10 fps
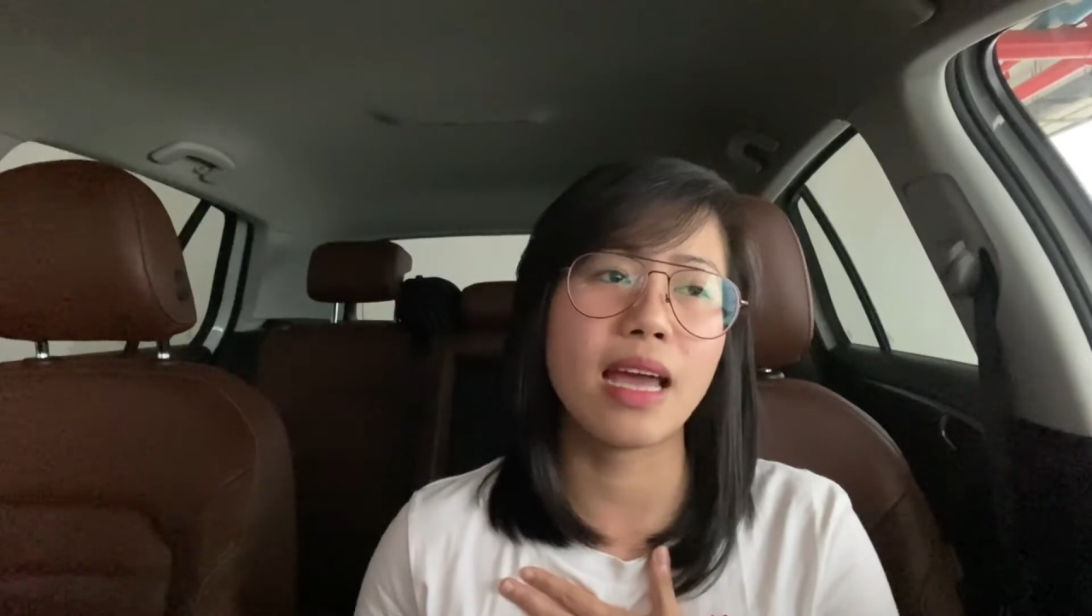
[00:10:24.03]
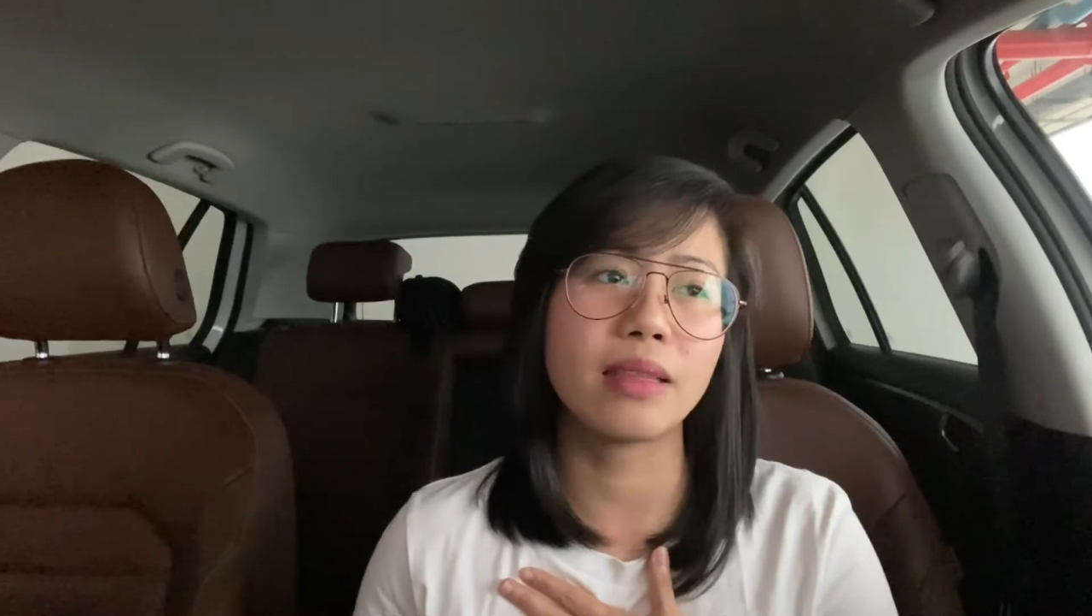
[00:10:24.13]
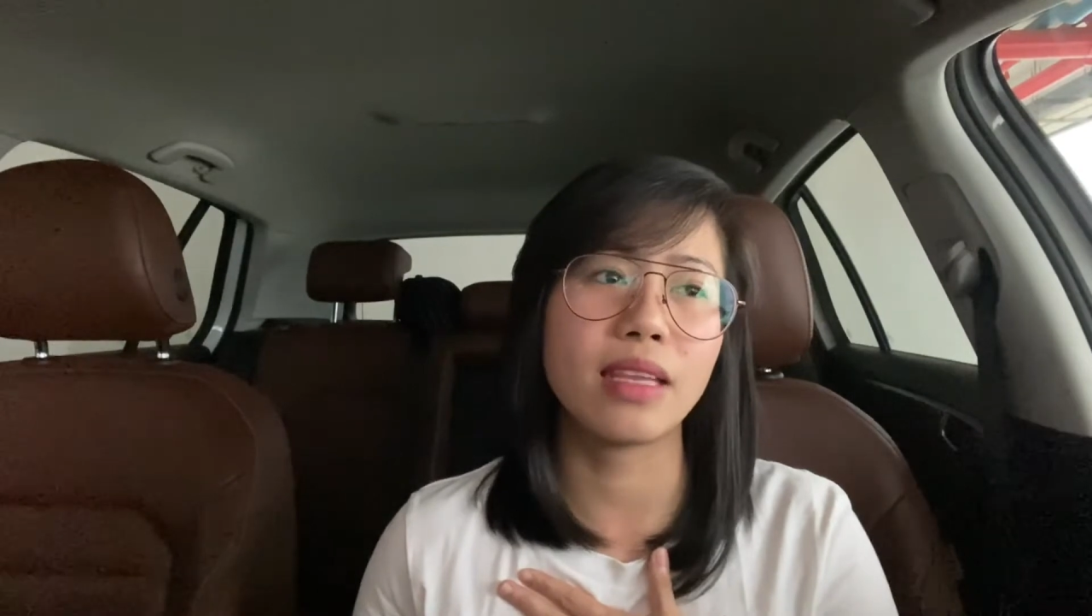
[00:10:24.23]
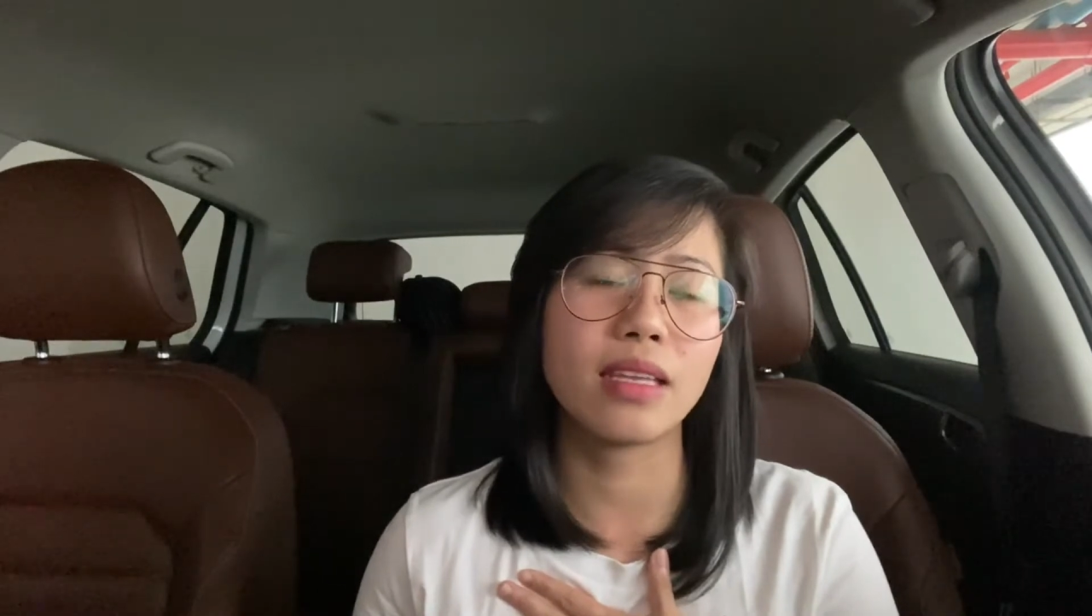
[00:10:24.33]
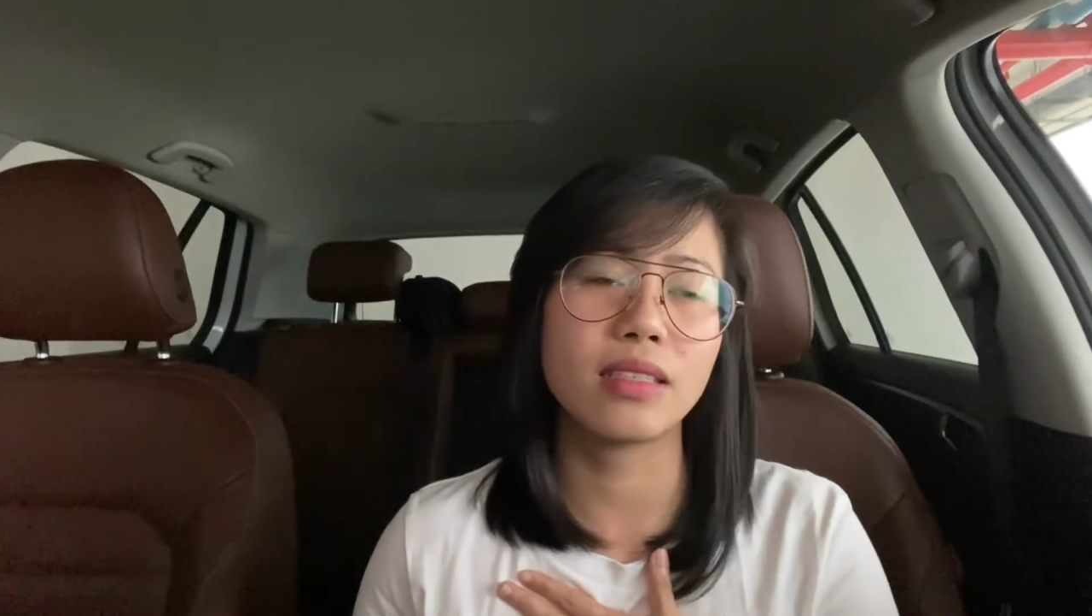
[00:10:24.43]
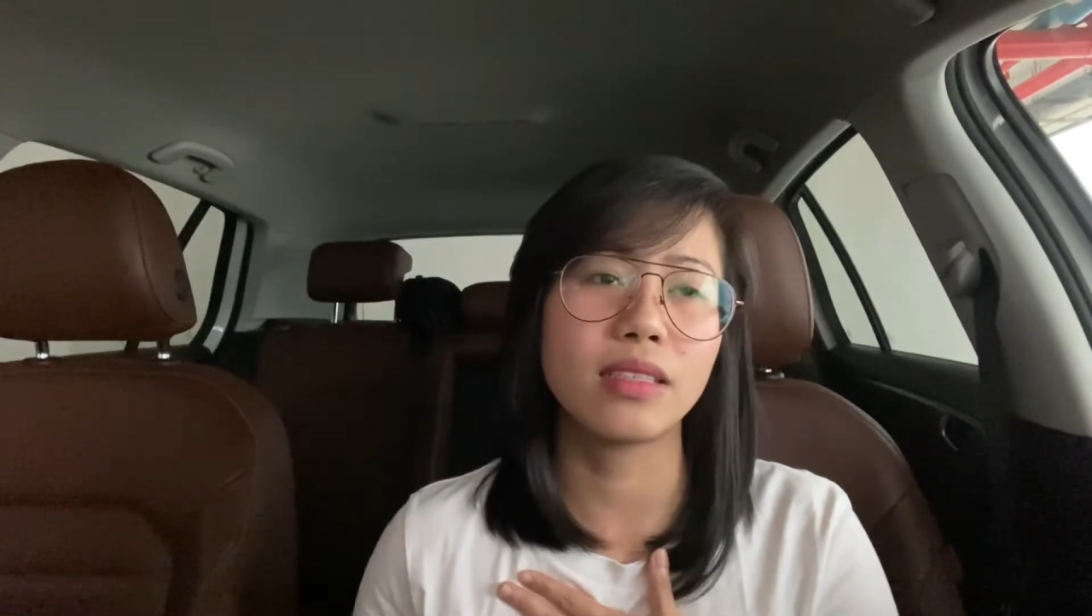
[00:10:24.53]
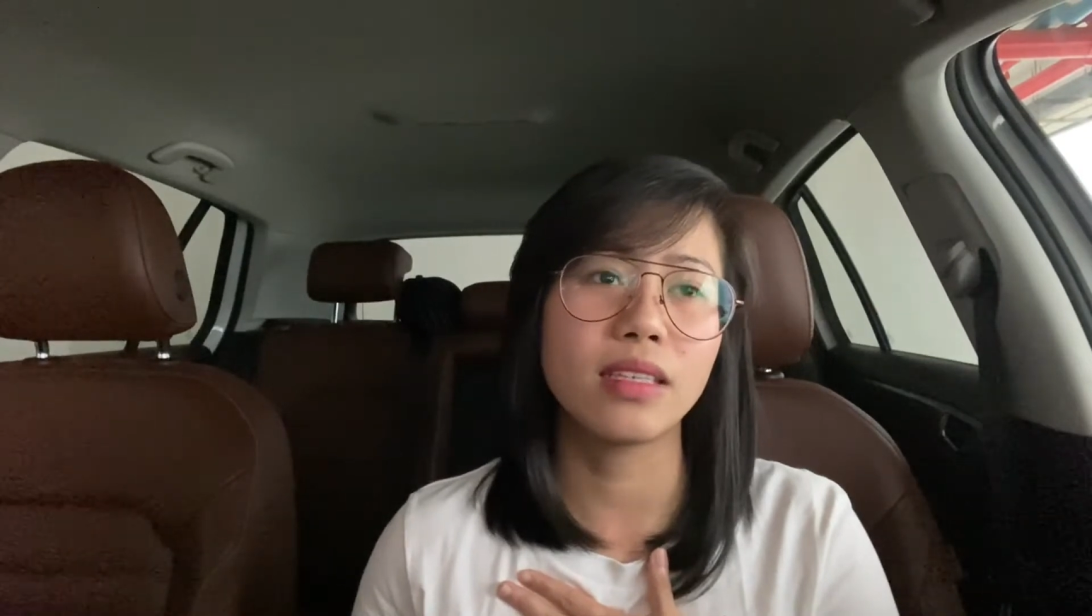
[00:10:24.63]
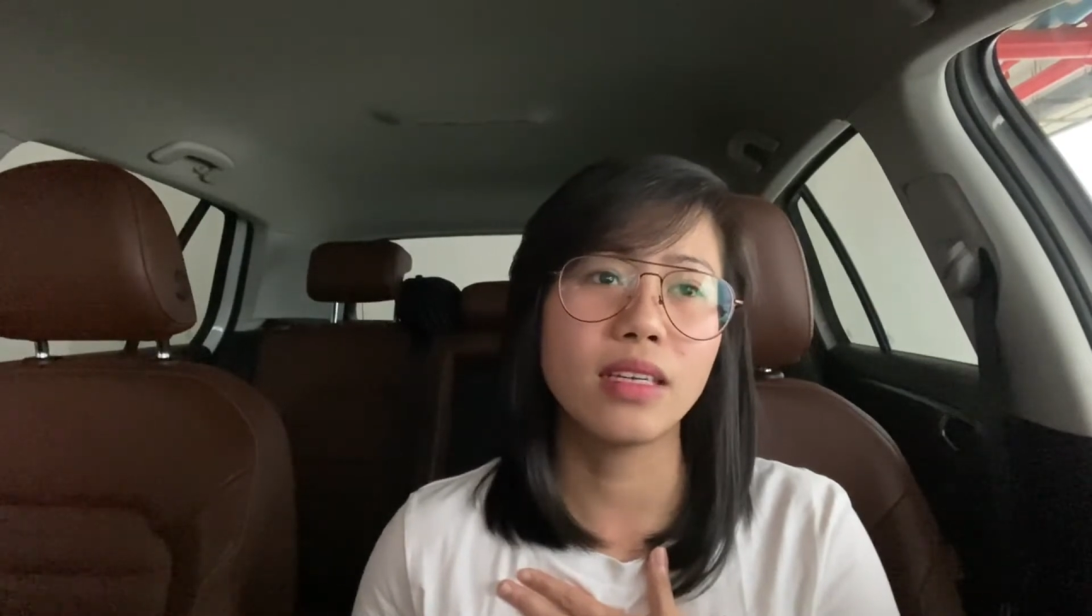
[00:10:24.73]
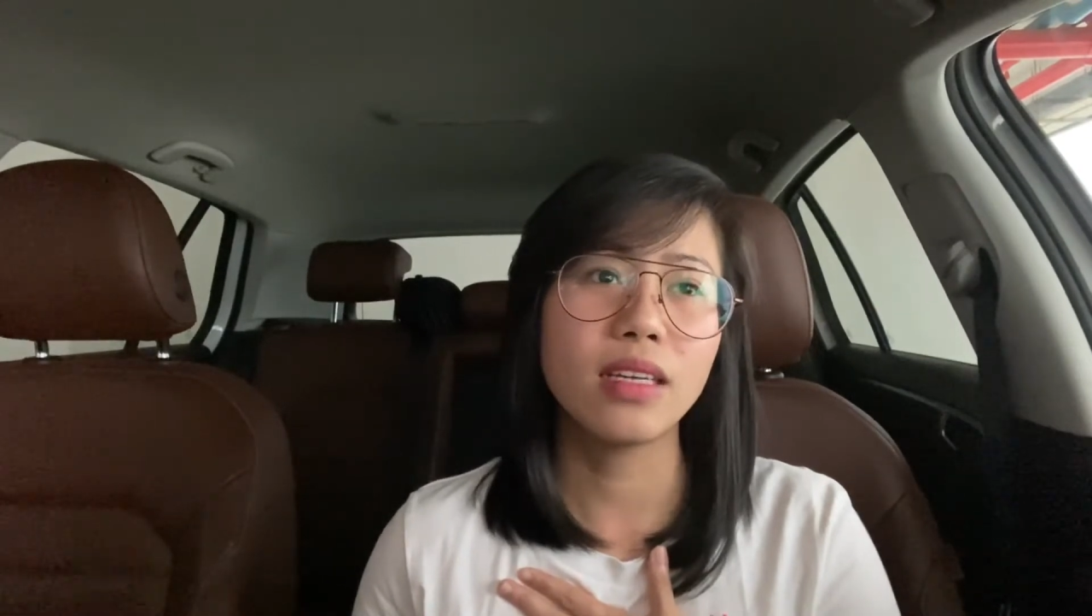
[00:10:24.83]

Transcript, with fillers: natin